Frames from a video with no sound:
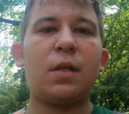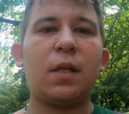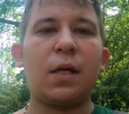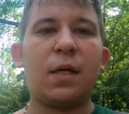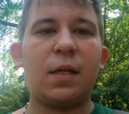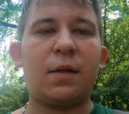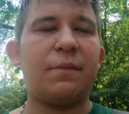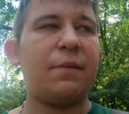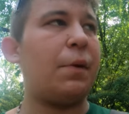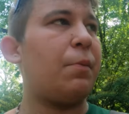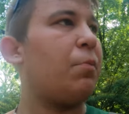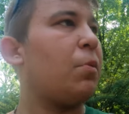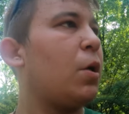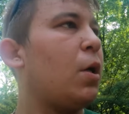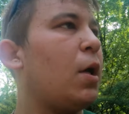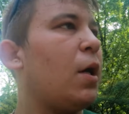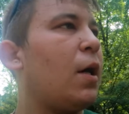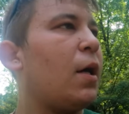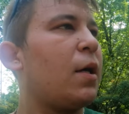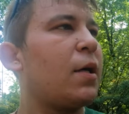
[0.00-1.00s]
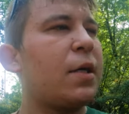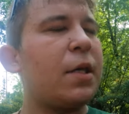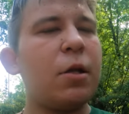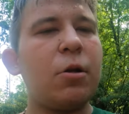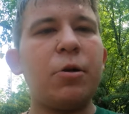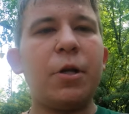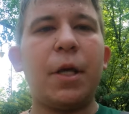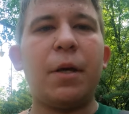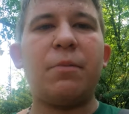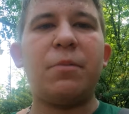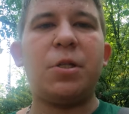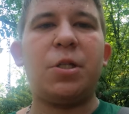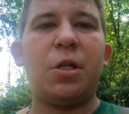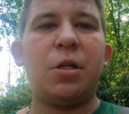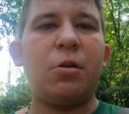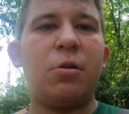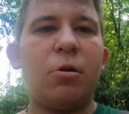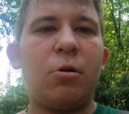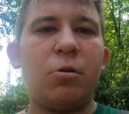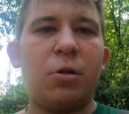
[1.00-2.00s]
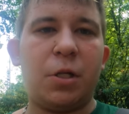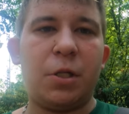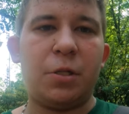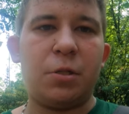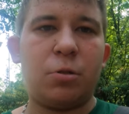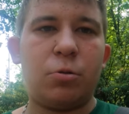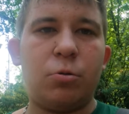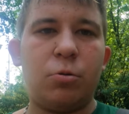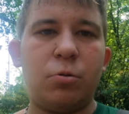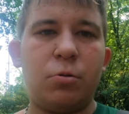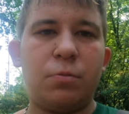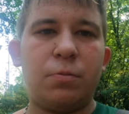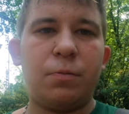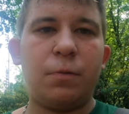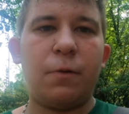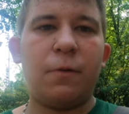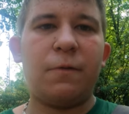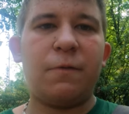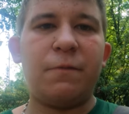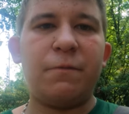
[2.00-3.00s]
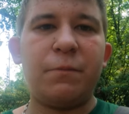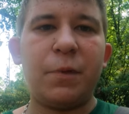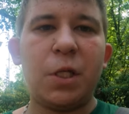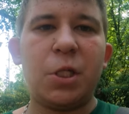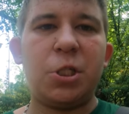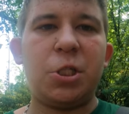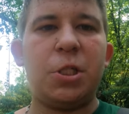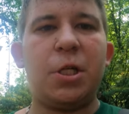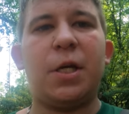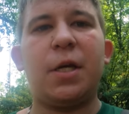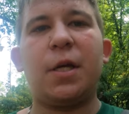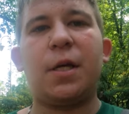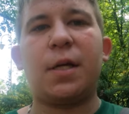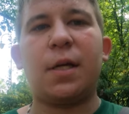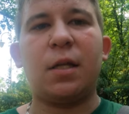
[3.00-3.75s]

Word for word: nagrywam. Kierujemy się do rynku w mieście